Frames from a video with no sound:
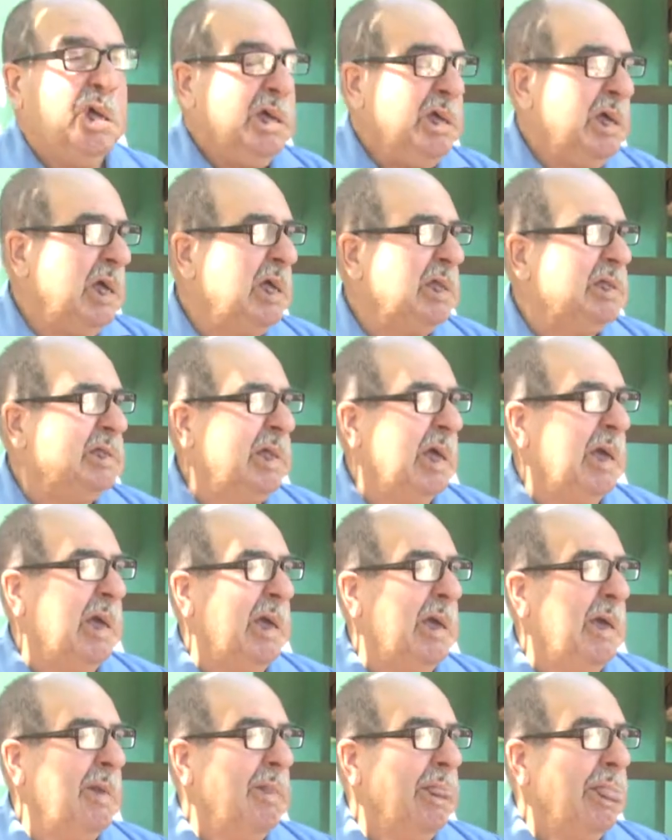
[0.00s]
Y
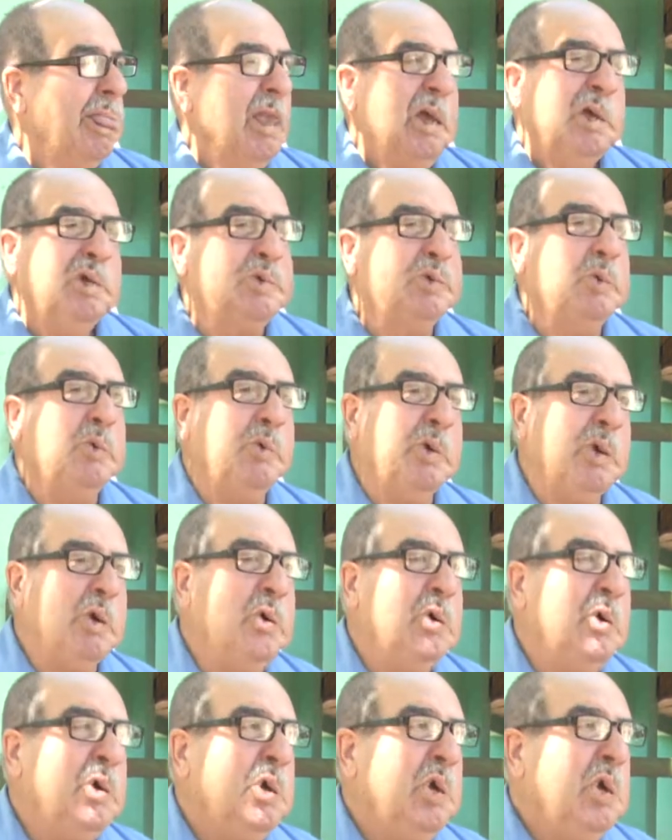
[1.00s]
este. ¿Estaba
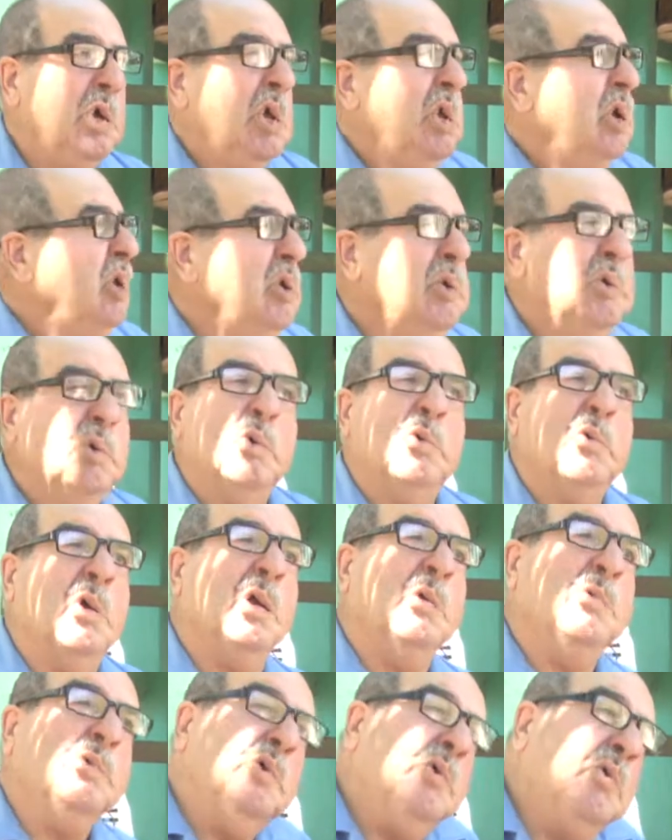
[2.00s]
nervioso subió. algo? No,
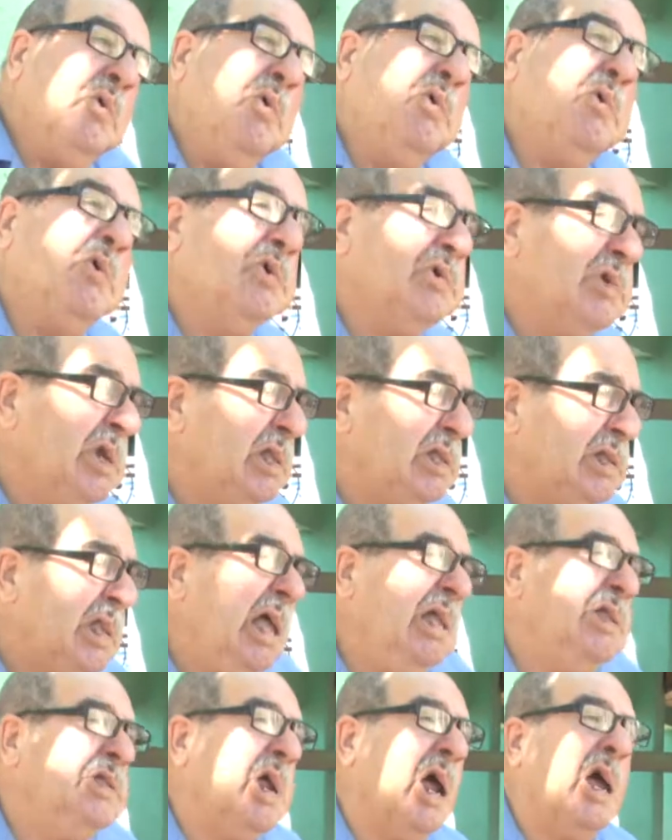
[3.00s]
lo encontré
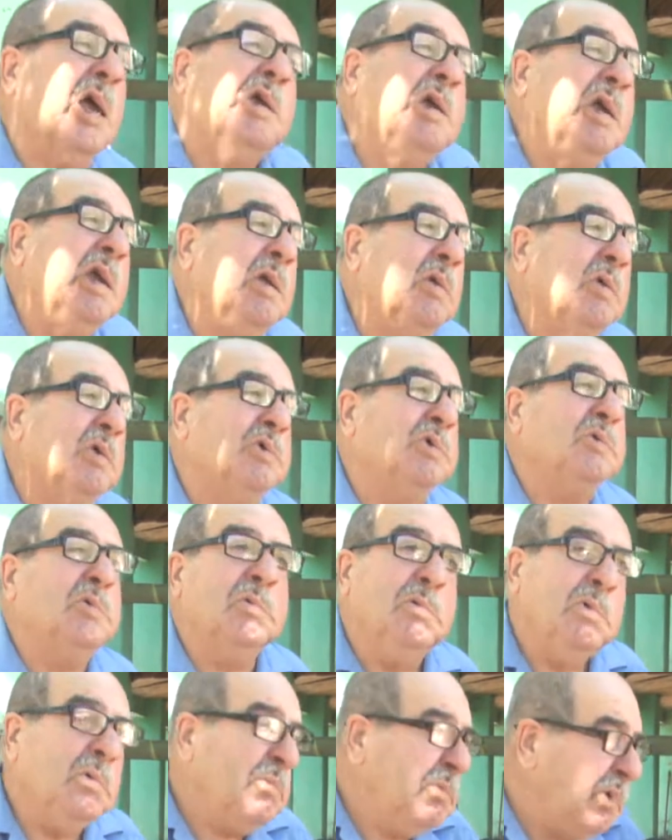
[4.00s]
tan tranquilo. Yo,
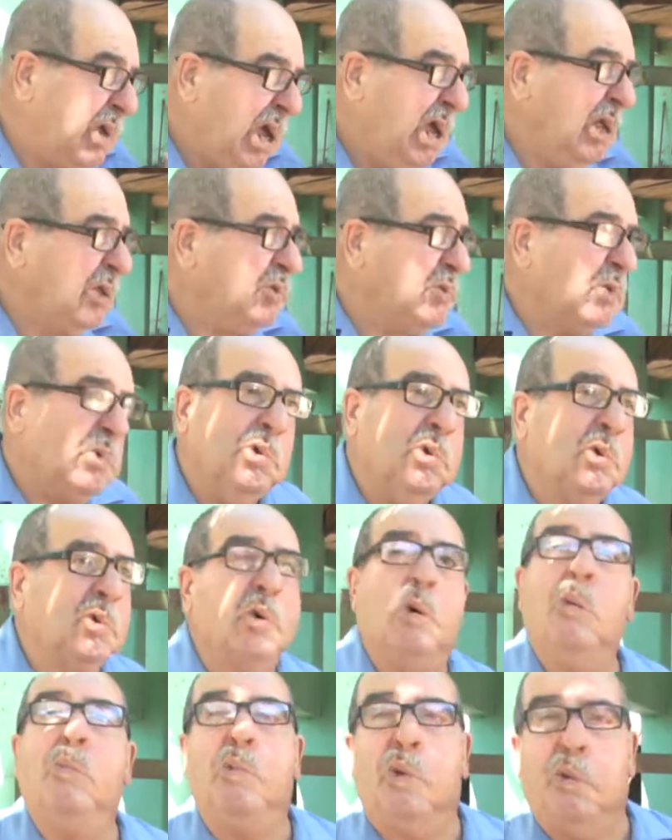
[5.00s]
bien tú,
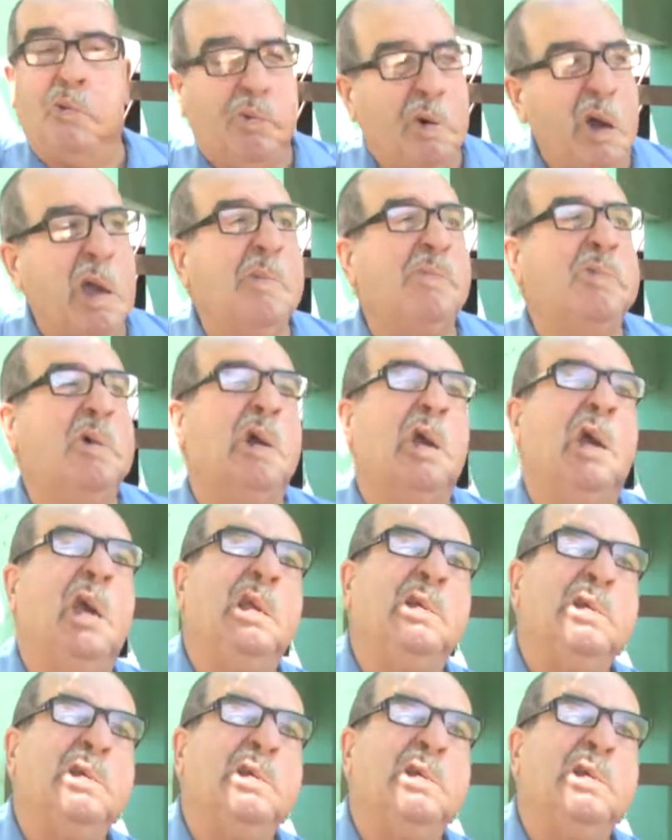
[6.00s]
como fue, porque